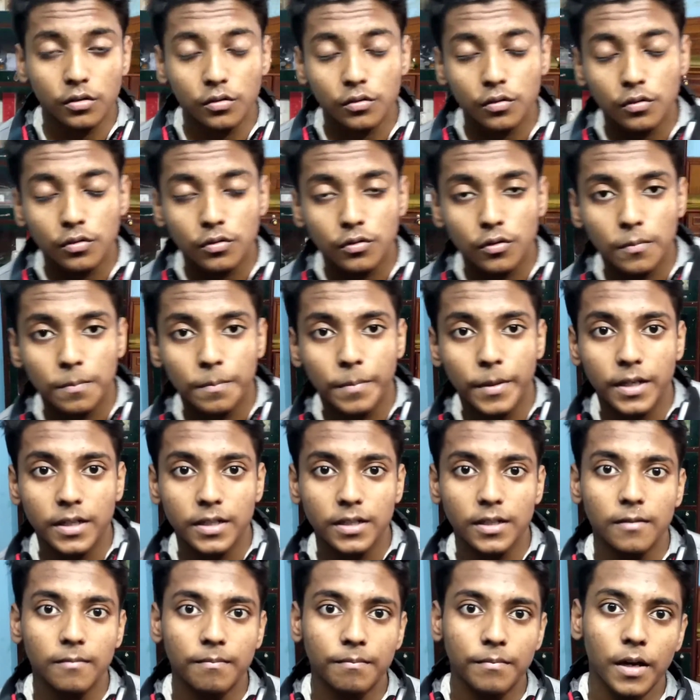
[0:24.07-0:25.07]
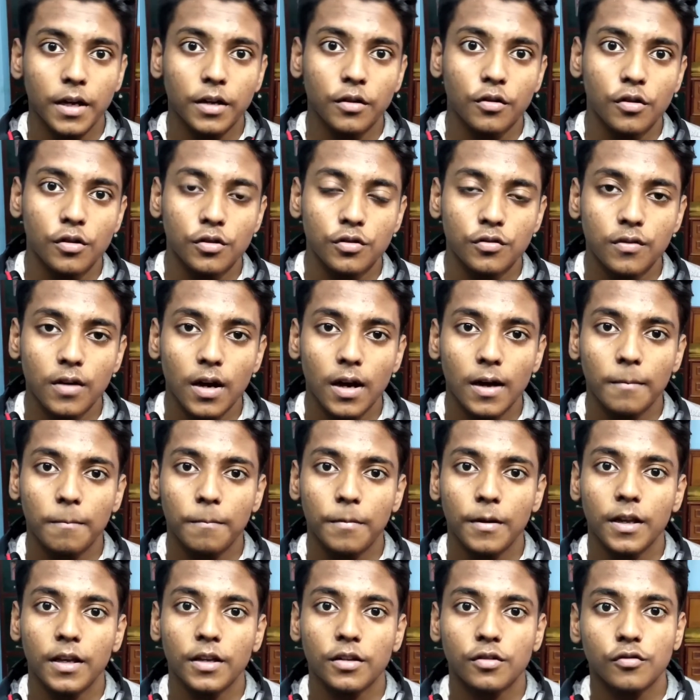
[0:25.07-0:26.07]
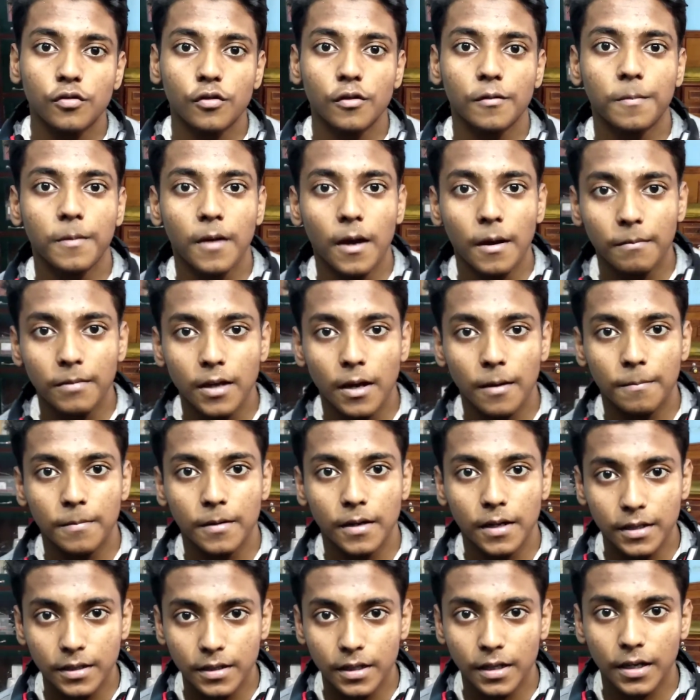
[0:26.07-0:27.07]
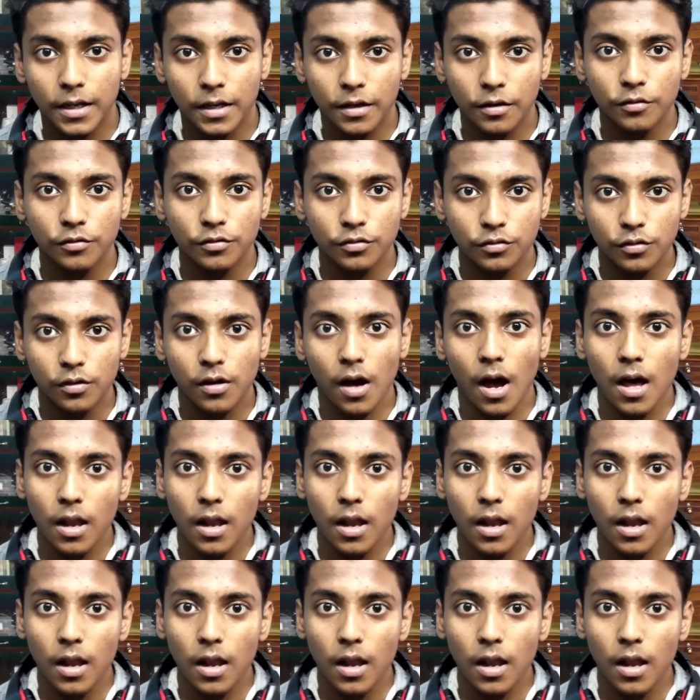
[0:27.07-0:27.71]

हाँ तो दोस्तों पेटीएम बैन हो चुका है प्ले स्टोर पर अभी आप नहीं देखेंगे उसको